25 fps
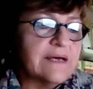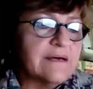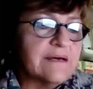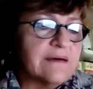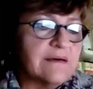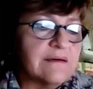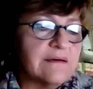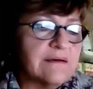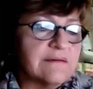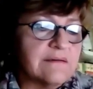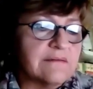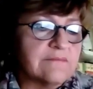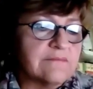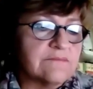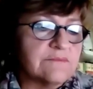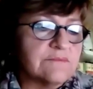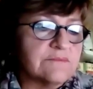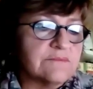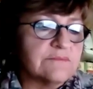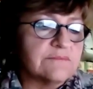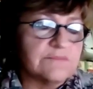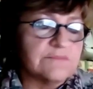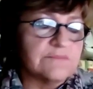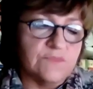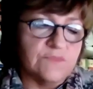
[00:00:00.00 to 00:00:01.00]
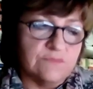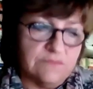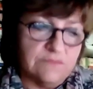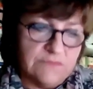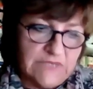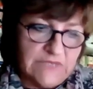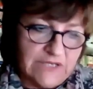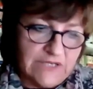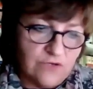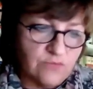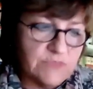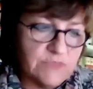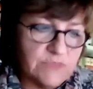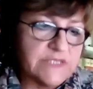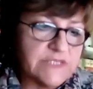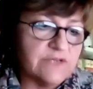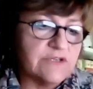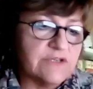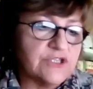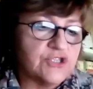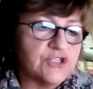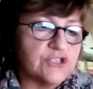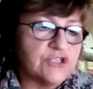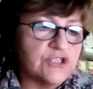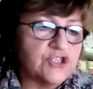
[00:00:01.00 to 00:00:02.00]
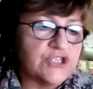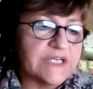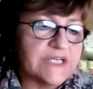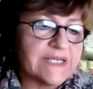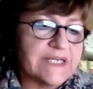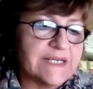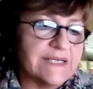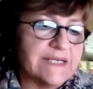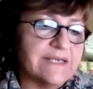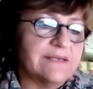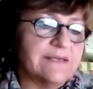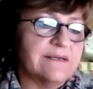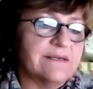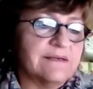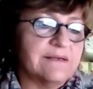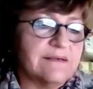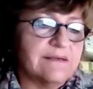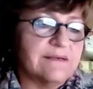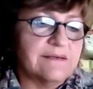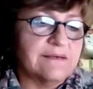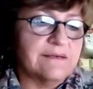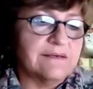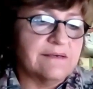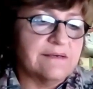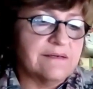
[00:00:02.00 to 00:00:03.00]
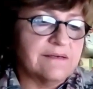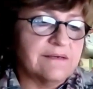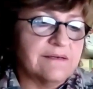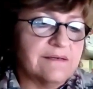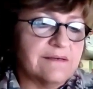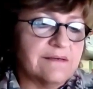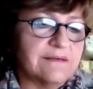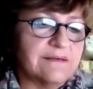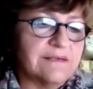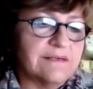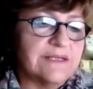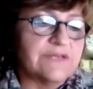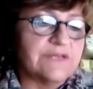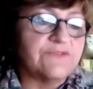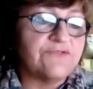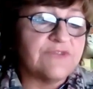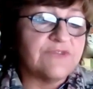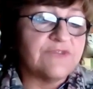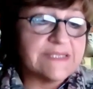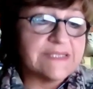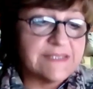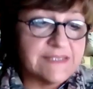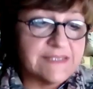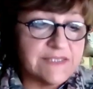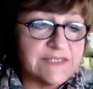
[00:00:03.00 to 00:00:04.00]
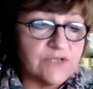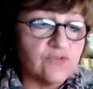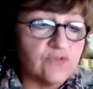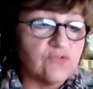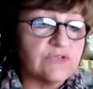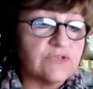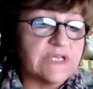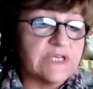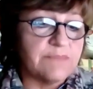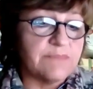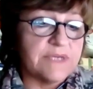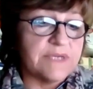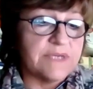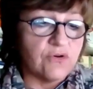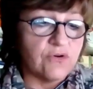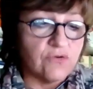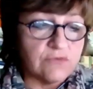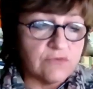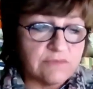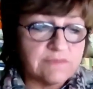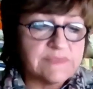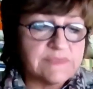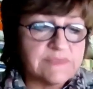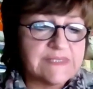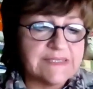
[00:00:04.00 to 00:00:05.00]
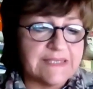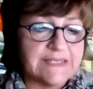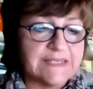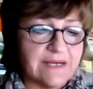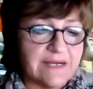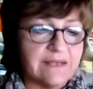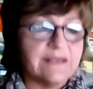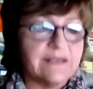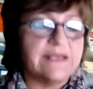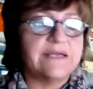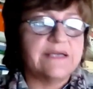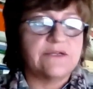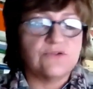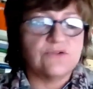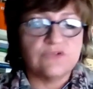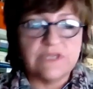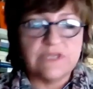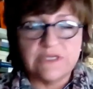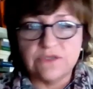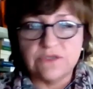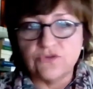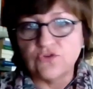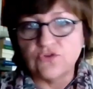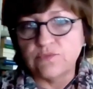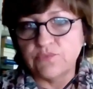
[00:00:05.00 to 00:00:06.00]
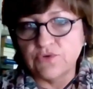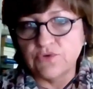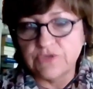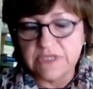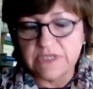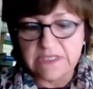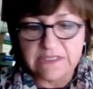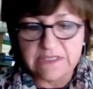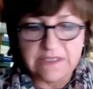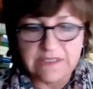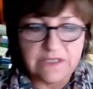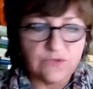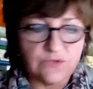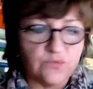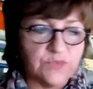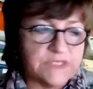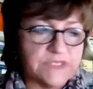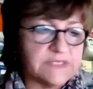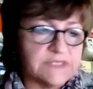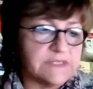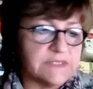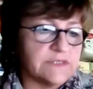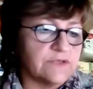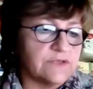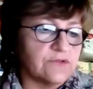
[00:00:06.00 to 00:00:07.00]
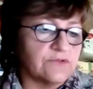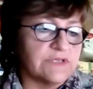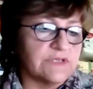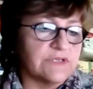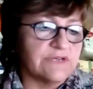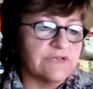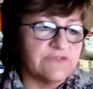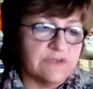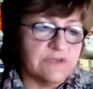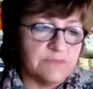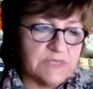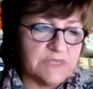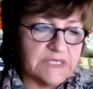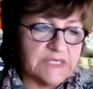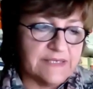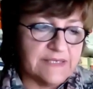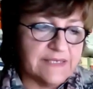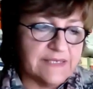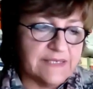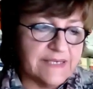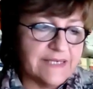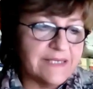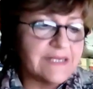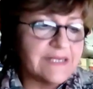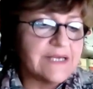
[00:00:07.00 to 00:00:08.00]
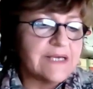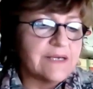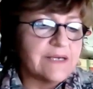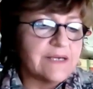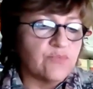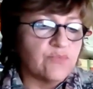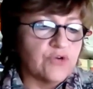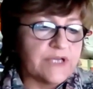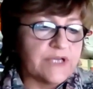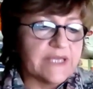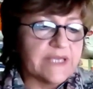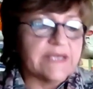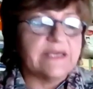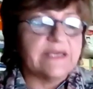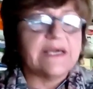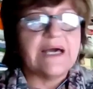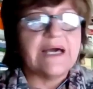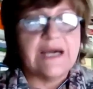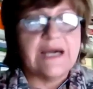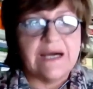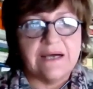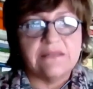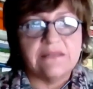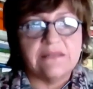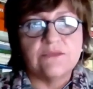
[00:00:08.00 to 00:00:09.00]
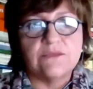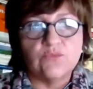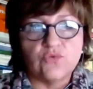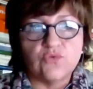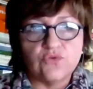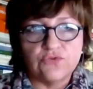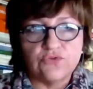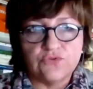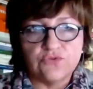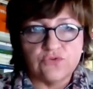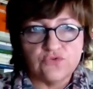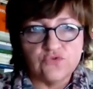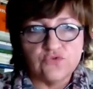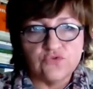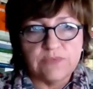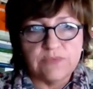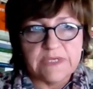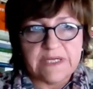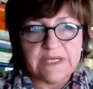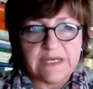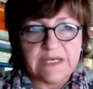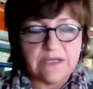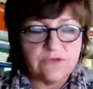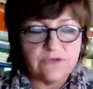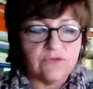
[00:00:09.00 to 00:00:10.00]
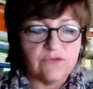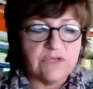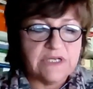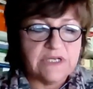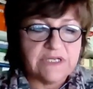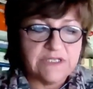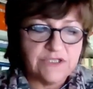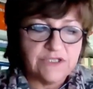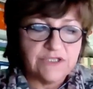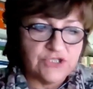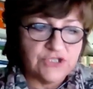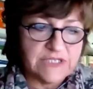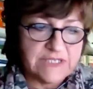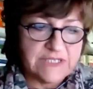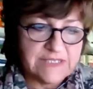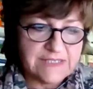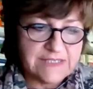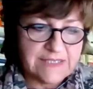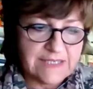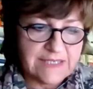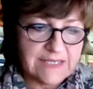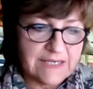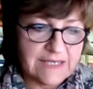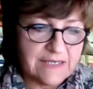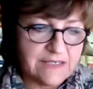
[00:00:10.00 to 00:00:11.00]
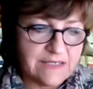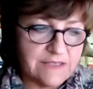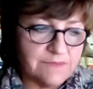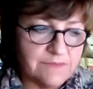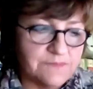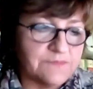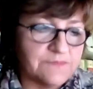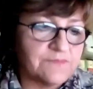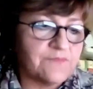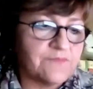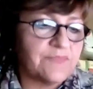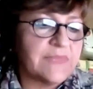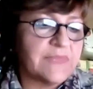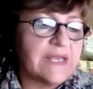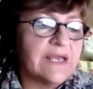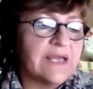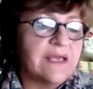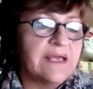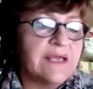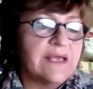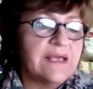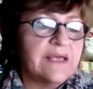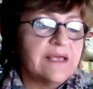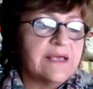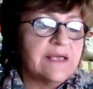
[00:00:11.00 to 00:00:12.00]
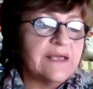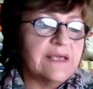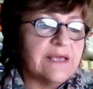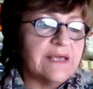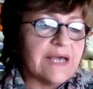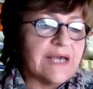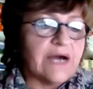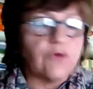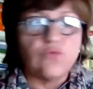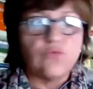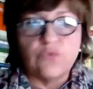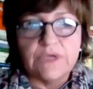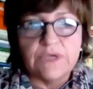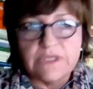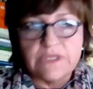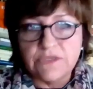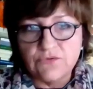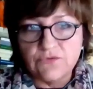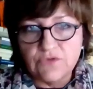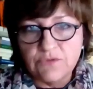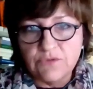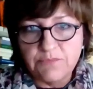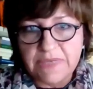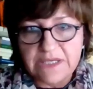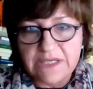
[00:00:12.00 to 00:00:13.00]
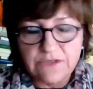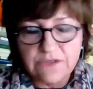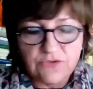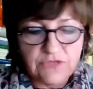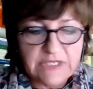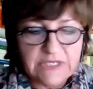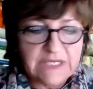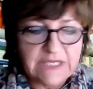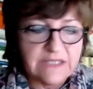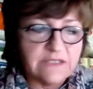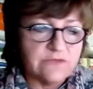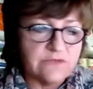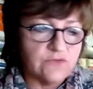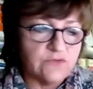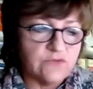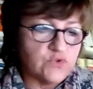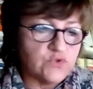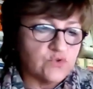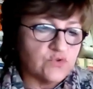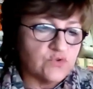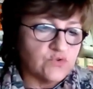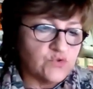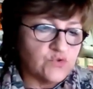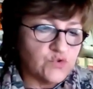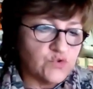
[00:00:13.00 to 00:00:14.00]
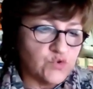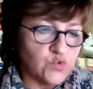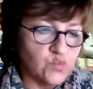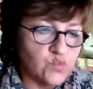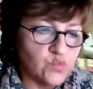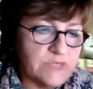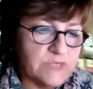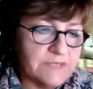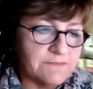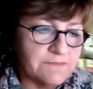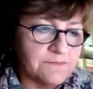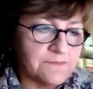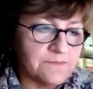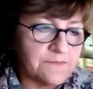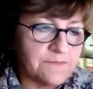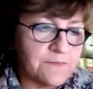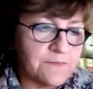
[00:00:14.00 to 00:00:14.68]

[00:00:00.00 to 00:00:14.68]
Ehm, la Commissione ci dice che eh, l'inflazione però sta erodendo il potere d'acquisto delle famiglie, poiché ha di molto superato la crescita dei salari e ha quindi un impatto negativo sui consumi.